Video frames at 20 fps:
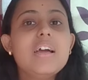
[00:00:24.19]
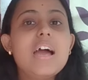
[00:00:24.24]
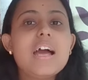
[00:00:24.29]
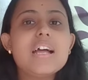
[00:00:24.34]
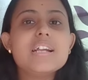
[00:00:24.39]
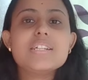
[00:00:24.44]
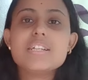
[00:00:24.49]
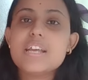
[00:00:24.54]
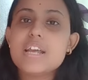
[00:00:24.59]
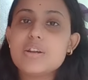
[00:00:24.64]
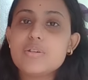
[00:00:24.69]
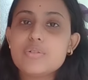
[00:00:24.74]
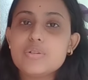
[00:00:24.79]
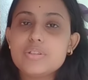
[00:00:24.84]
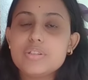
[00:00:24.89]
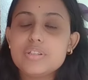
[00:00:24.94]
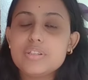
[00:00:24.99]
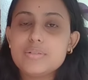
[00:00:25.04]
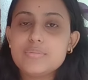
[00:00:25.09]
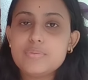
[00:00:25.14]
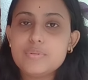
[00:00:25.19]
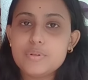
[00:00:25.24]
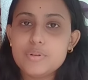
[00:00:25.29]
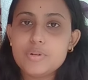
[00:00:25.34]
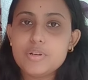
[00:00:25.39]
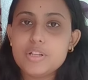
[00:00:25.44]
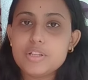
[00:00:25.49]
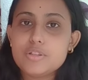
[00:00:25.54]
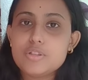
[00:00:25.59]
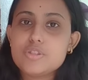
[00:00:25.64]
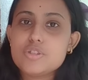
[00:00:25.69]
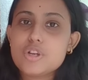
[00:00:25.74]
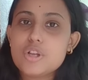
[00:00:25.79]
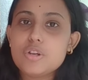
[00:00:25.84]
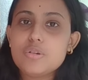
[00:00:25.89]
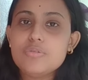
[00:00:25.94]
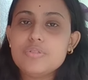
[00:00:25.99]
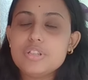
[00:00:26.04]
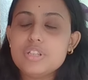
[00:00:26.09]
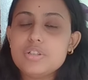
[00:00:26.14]
আর শেয়ার করে দিতে ভুলো না তো
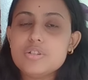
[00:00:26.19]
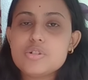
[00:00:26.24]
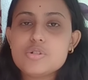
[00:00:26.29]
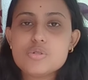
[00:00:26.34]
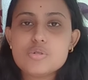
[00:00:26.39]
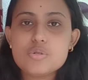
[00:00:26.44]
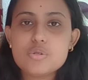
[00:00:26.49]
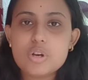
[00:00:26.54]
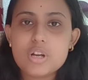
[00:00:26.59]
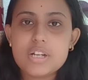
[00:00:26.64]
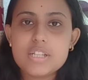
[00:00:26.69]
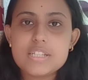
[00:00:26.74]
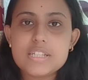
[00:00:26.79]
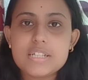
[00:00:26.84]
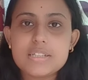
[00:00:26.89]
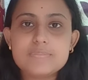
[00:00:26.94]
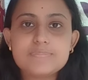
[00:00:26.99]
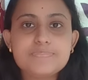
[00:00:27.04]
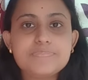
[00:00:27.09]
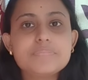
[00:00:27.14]
চলো ভিডিও শুরু করা যাক